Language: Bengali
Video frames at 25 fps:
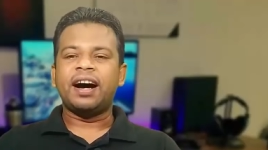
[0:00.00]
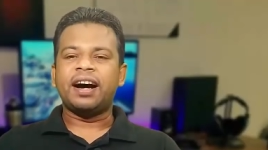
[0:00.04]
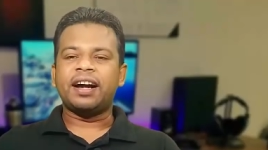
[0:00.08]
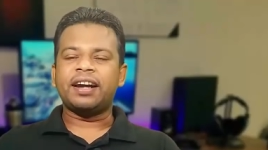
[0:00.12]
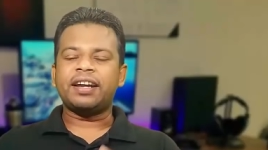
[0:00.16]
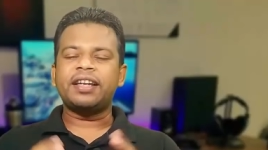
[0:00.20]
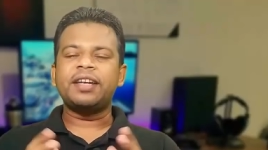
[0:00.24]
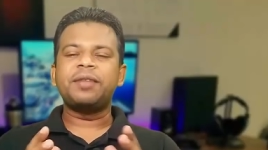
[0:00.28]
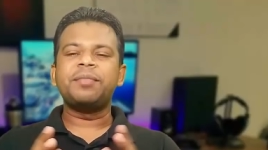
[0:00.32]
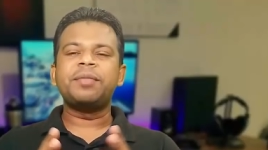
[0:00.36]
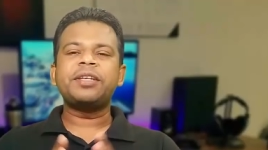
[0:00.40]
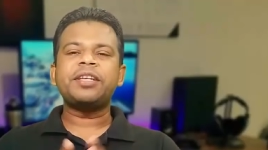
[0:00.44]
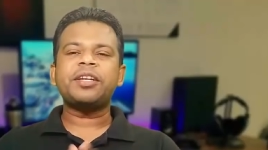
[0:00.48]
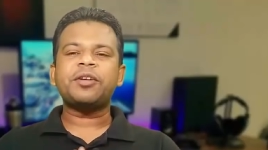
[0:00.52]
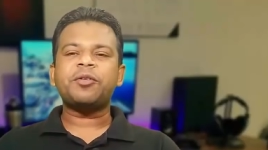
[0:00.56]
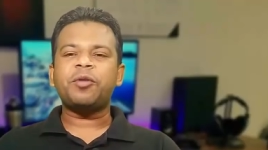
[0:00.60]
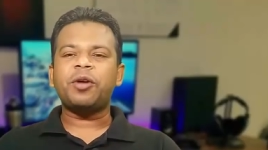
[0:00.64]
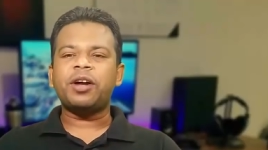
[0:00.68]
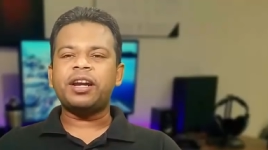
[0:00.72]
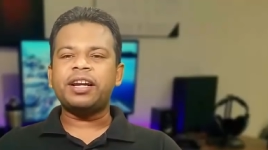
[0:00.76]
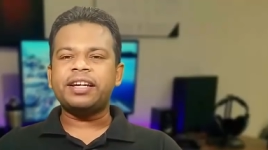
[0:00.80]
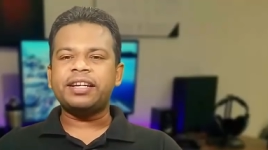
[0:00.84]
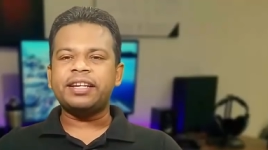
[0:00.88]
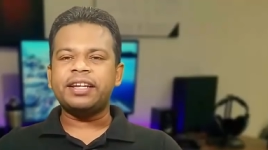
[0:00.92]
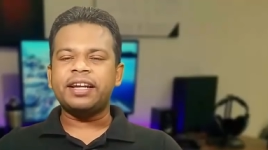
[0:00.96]
আর ইমেজের
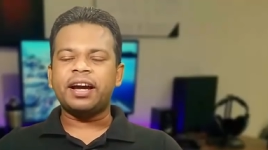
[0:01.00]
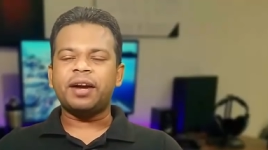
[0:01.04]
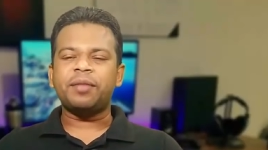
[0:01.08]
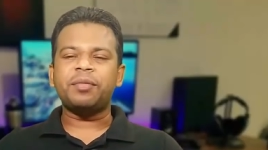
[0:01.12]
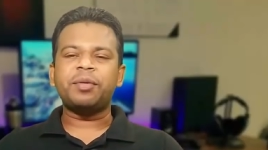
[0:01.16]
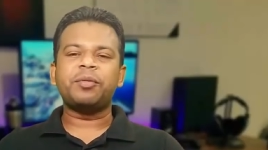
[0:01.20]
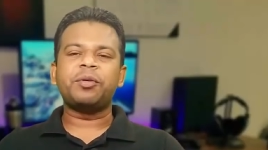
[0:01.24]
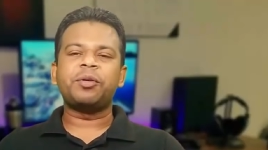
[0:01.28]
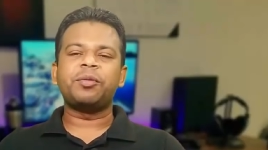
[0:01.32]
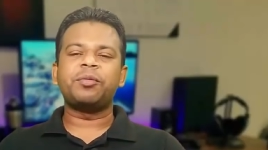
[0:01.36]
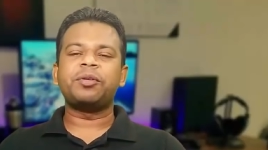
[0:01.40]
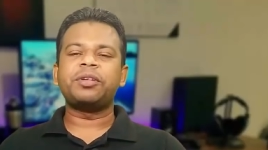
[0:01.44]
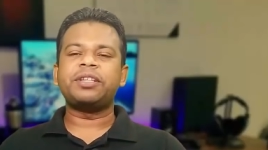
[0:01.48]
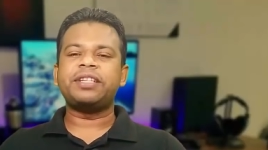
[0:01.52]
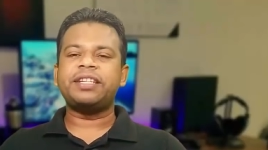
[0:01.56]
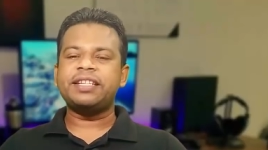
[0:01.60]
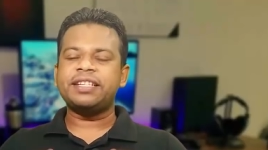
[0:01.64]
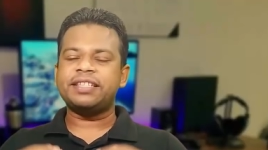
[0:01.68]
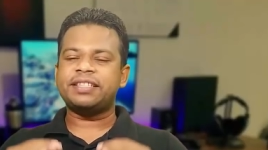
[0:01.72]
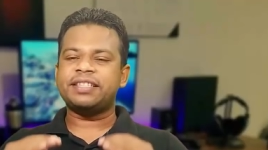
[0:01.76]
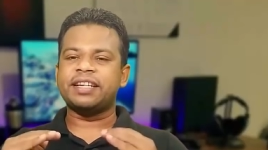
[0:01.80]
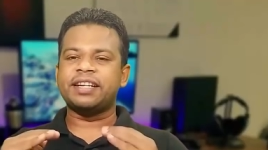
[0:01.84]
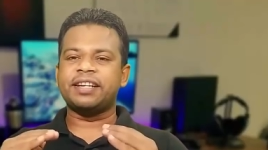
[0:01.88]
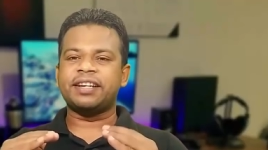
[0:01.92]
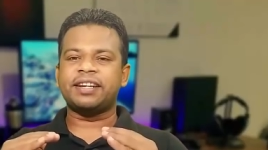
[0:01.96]
কোয়ালিটি আমি বলবো
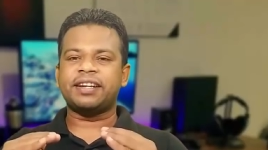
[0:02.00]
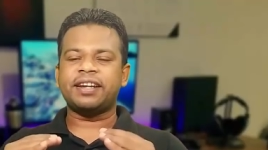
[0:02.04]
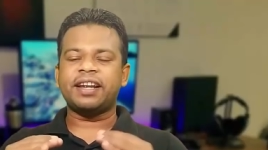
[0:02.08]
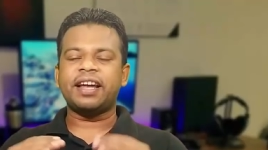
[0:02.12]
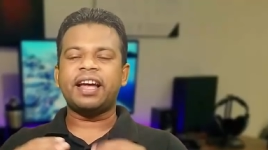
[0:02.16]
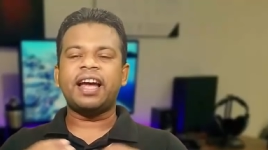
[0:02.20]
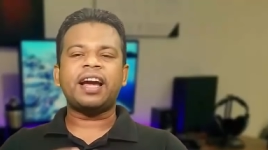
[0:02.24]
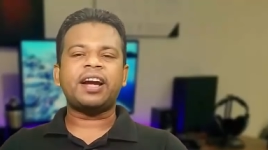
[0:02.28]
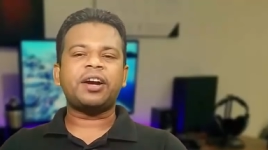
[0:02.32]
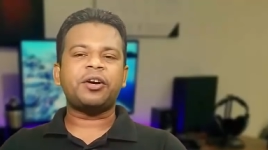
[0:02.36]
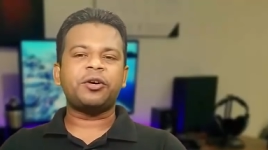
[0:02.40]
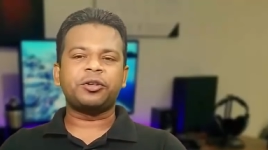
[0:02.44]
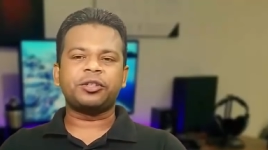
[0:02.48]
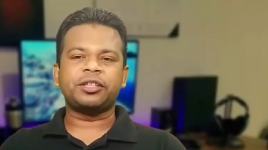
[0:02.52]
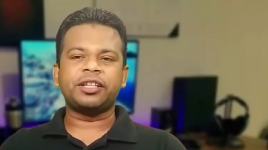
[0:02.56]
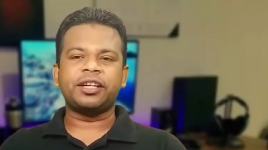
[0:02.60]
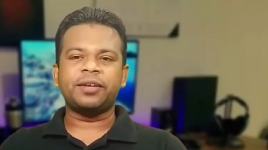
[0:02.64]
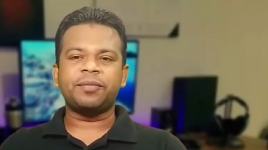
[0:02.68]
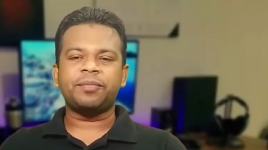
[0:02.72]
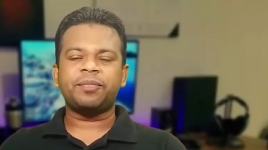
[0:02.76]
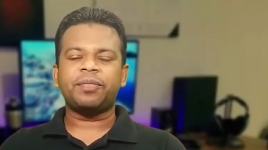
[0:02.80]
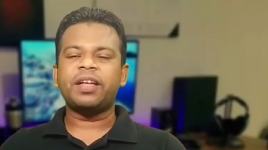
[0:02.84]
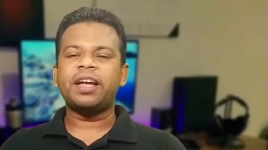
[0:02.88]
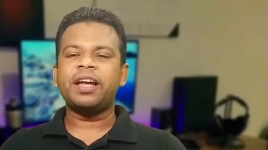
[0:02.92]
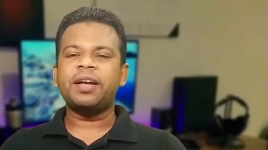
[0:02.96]
ডিসেন্ট এক কথায়
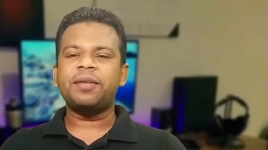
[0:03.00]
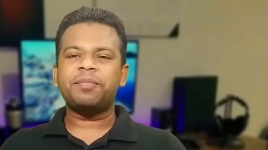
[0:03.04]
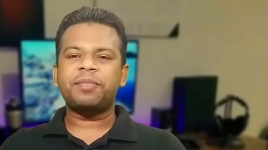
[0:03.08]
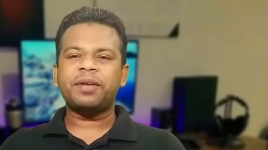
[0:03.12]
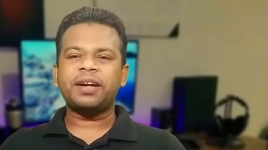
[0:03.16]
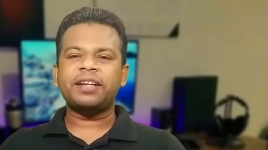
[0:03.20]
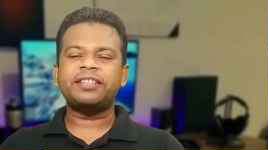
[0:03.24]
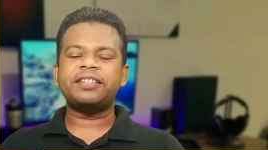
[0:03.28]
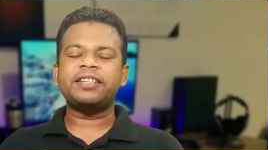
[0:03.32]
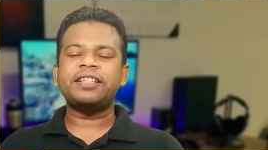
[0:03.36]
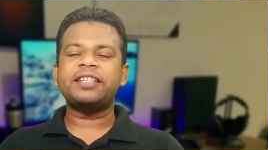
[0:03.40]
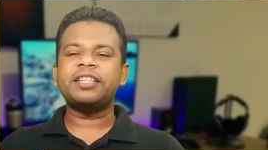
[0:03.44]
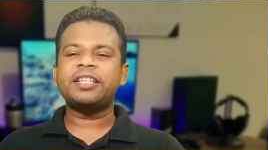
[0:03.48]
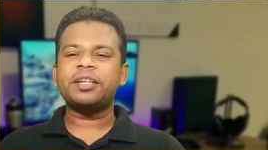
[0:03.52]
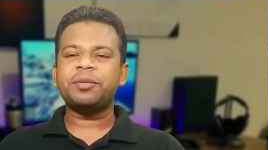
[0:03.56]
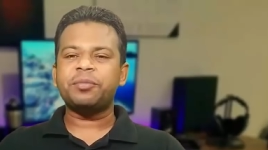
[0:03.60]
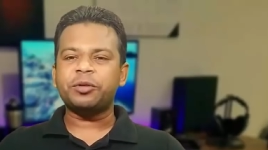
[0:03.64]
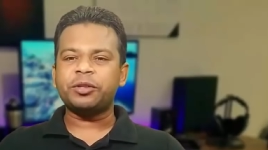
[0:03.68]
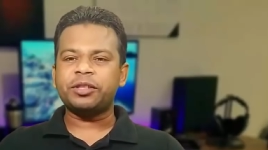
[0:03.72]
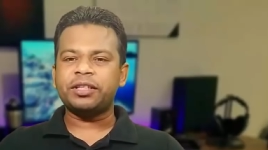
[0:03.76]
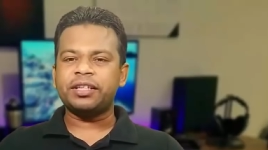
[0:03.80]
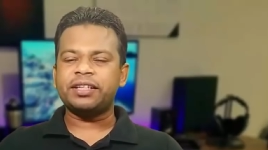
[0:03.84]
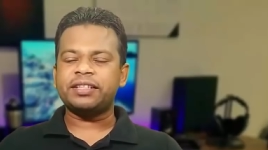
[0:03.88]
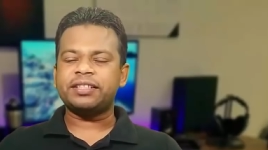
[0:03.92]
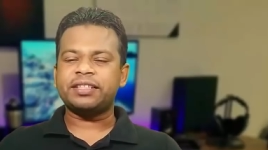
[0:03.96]
এই প্রাইস রেঞ্জের
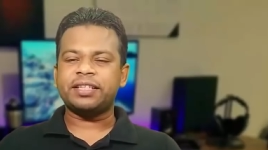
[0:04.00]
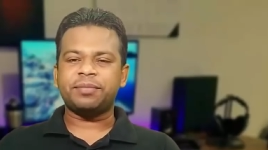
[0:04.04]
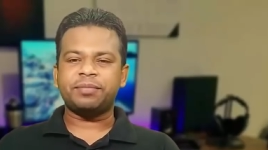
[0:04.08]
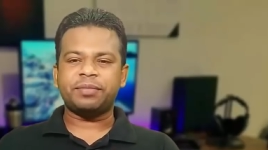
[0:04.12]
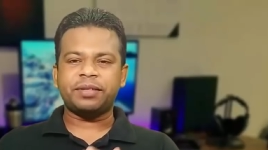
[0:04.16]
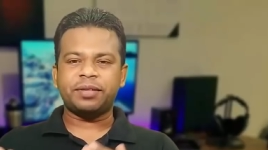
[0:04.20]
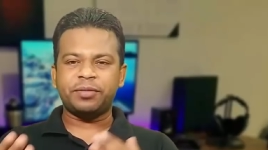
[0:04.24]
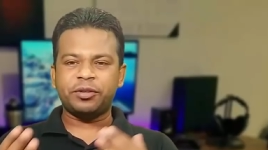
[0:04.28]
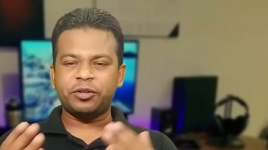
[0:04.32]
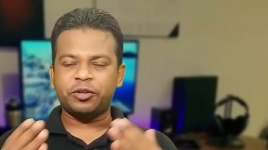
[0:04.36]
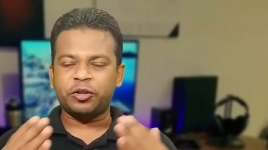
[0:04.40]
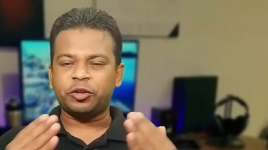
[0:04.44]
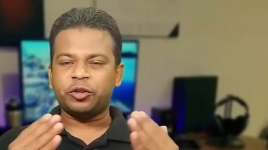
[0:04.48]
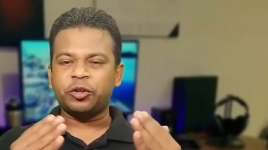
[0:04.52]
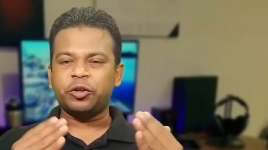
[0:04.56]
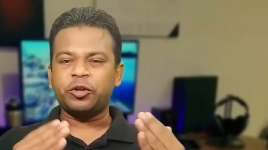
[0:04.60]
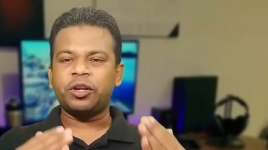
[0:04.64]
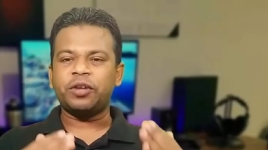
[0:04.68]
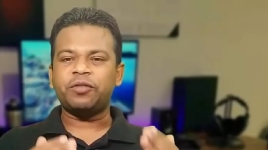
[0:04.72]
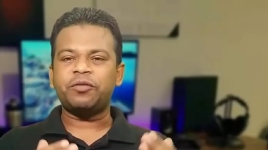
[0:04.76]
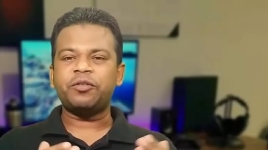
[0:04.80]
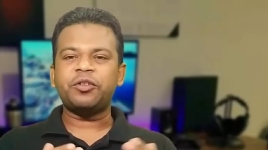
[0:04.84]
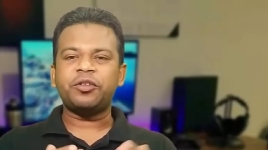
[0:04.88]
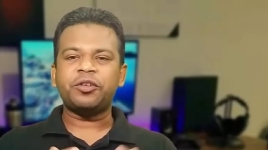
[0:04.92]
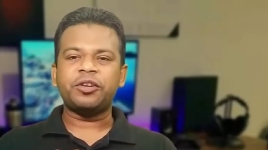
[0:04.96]
মধ্যে স্যামসাংয়ের
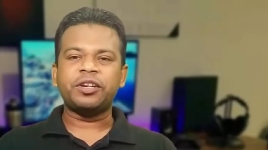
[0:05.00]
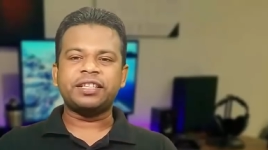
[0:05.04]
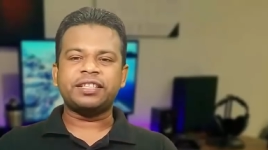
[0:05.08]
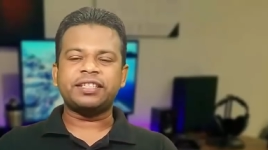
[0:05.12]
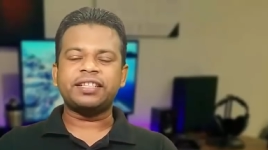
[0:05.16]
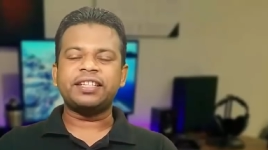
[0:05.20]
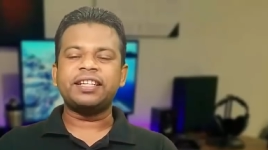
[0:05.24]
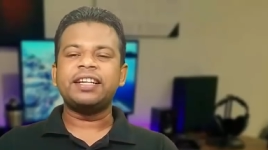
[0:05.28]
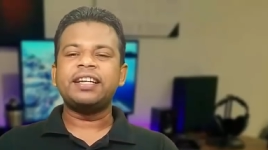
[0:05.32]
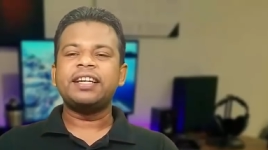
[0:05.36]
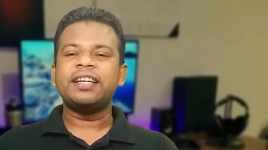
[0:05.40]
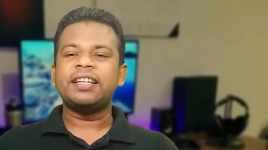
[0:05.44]
যতগুলো ফোন রয়েছে